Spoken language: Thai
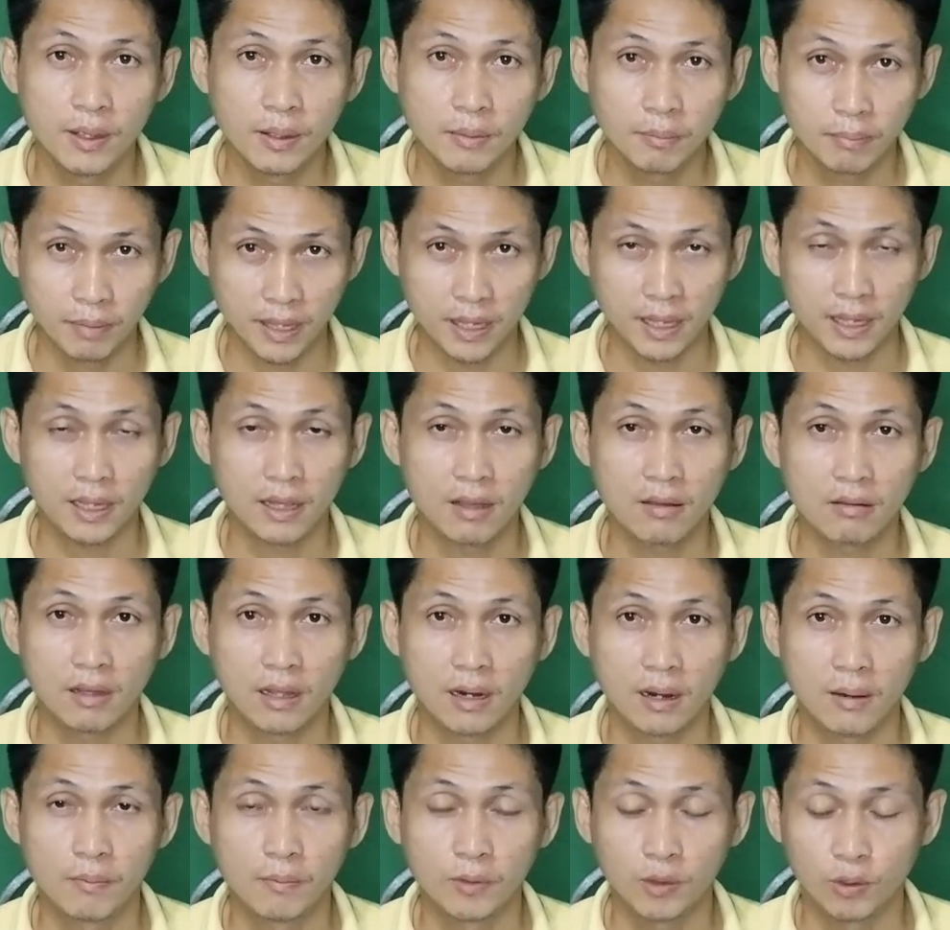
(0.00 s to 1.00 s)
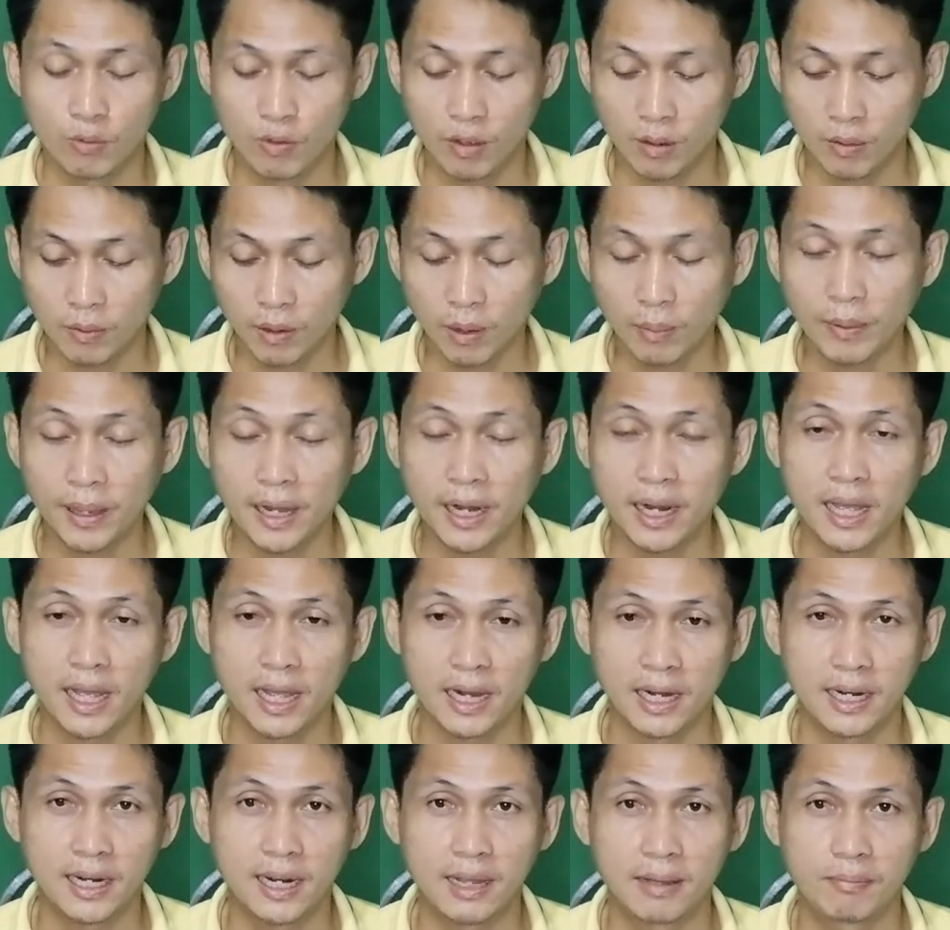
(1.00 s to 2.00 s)
ปีกเข้ากับลำตัวเข้ากับแผ่นหาง
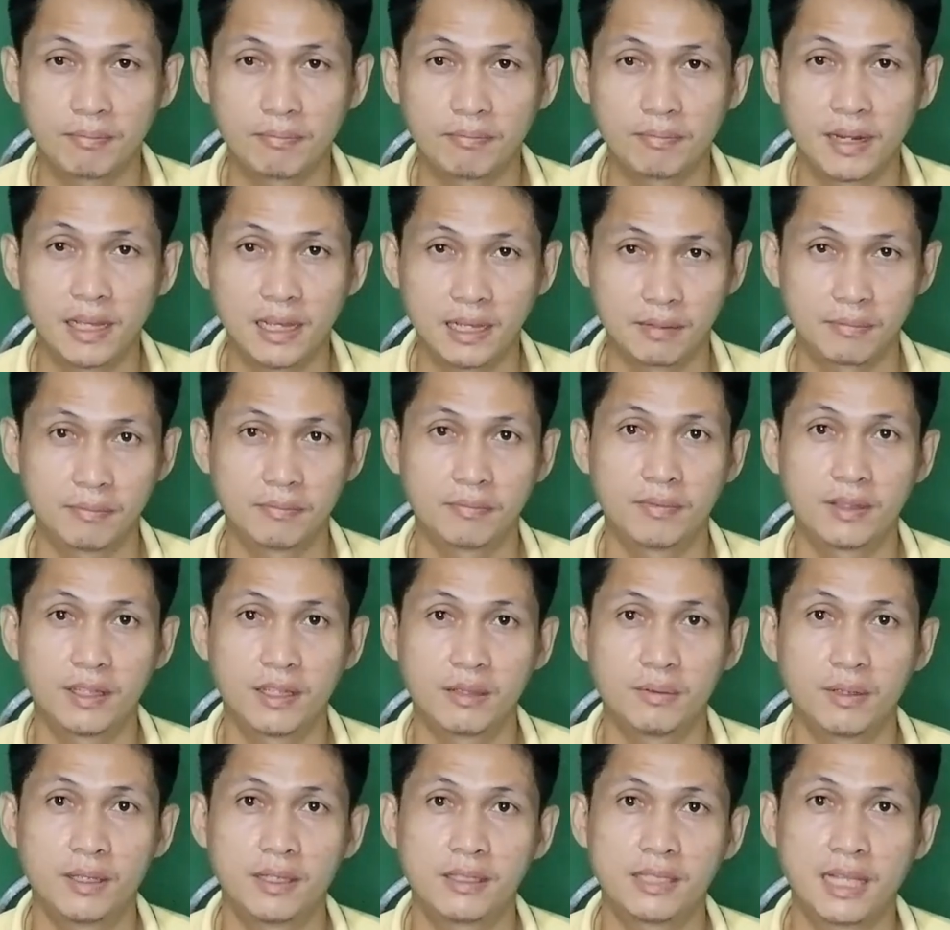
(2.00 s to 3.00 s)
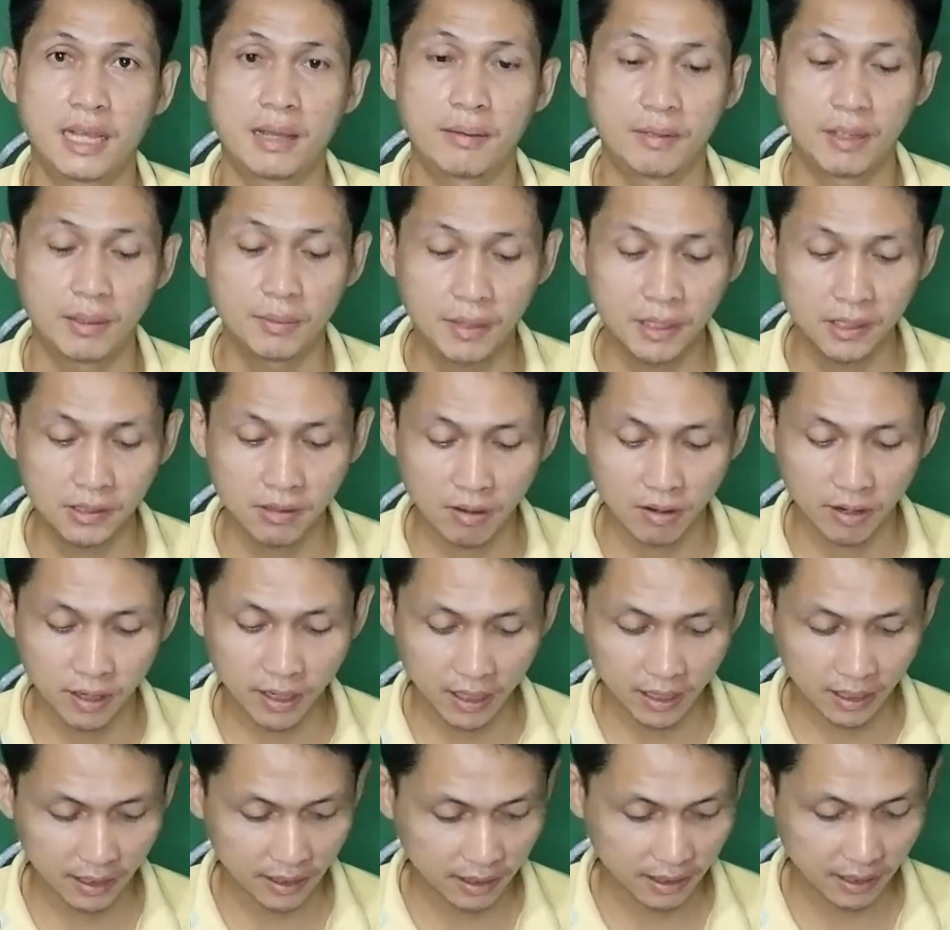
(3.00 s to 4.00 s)
ระดับนะครับ EP 3 EP 2เนี่ย
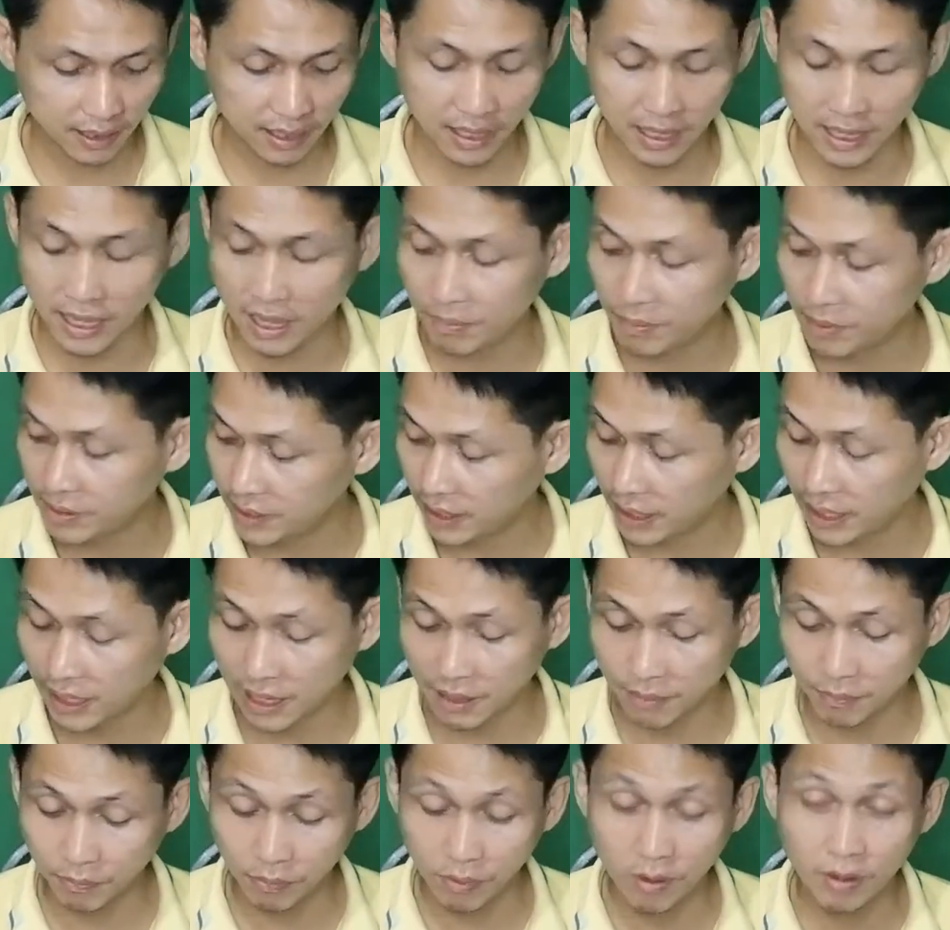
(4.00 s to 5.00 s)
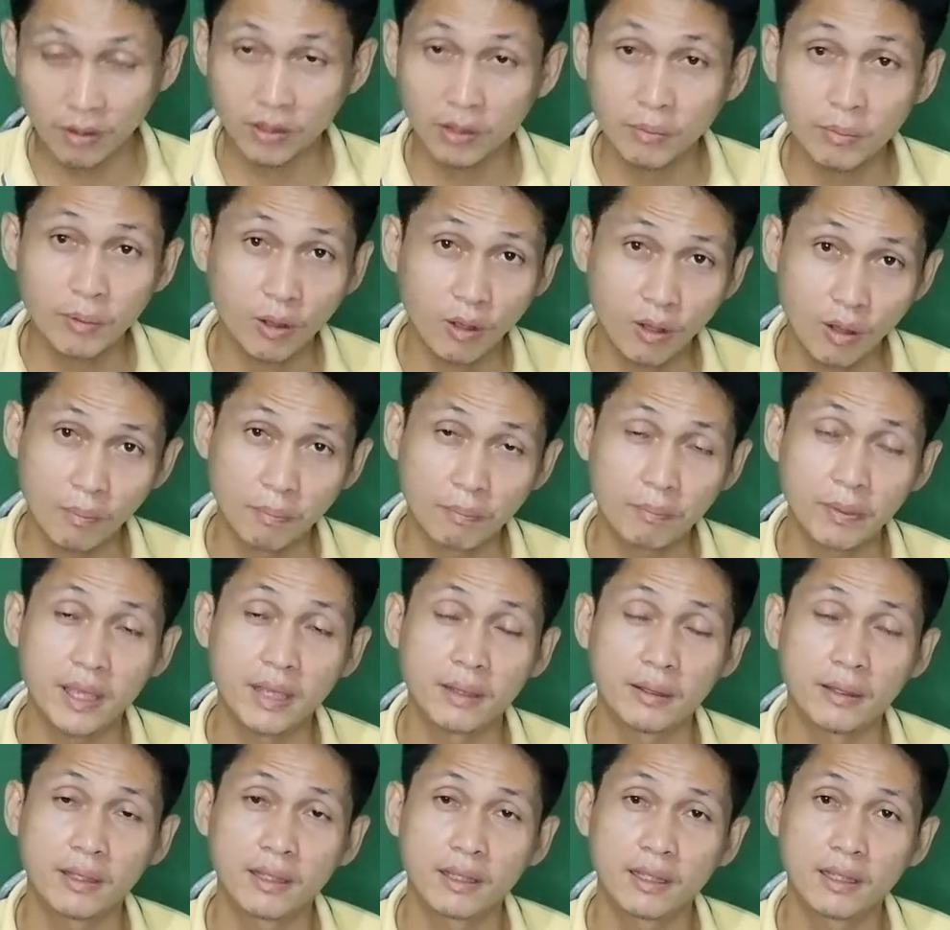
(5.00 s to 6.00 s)
ยังไม่เสร็จนะครับเพราะต้องประกอบปีก
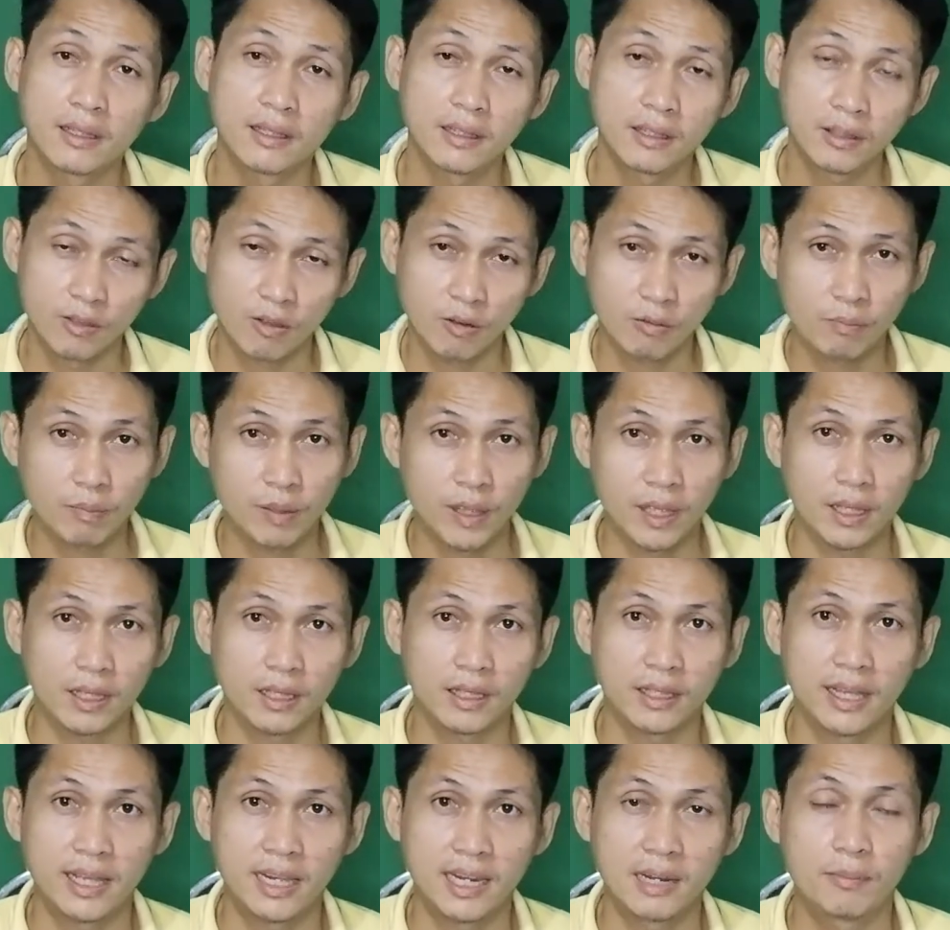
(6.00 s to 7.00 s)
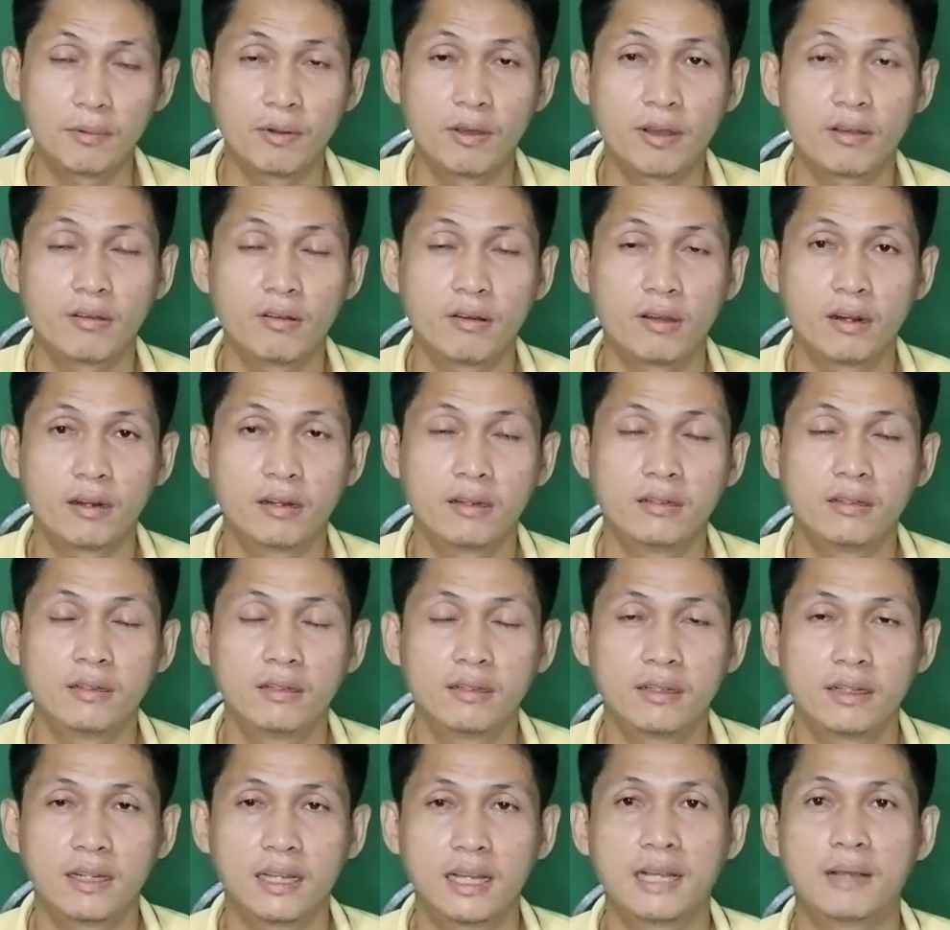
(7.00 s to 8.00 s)
ยกปีกให้เรียบร้อยก่อน
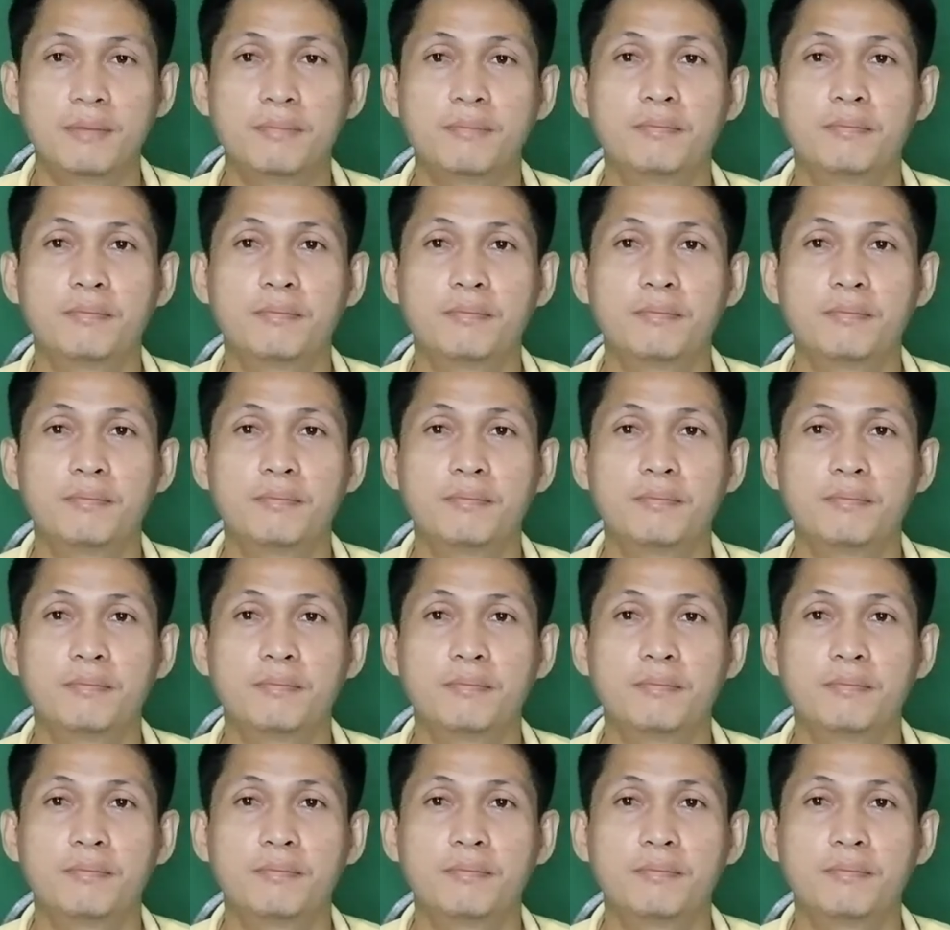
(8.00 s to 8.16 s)
นะครับ